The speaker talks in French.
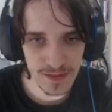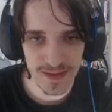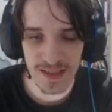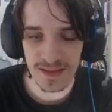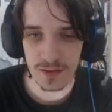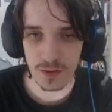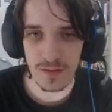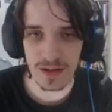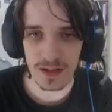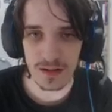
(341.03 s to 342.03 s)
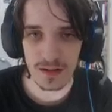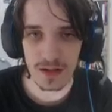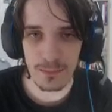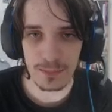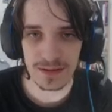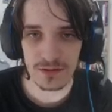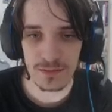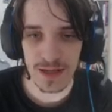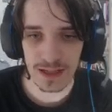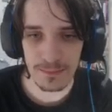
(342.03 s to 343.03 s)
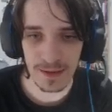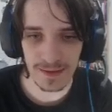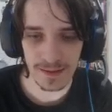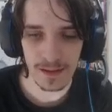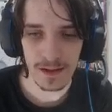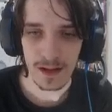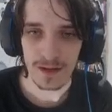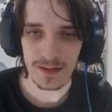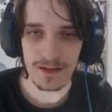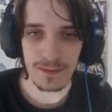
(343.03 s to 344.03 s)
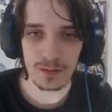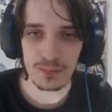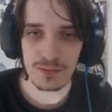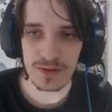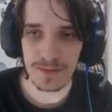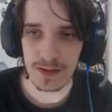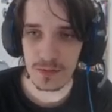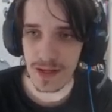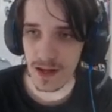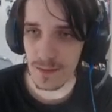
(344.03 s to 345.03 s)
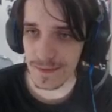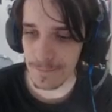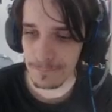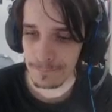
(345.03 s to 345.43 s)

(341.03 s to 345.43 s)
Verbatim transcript: Stylé cet endroit avec la, petite lumière qui passe. Ça y est, pas non plus l'effet de lumière comme ça.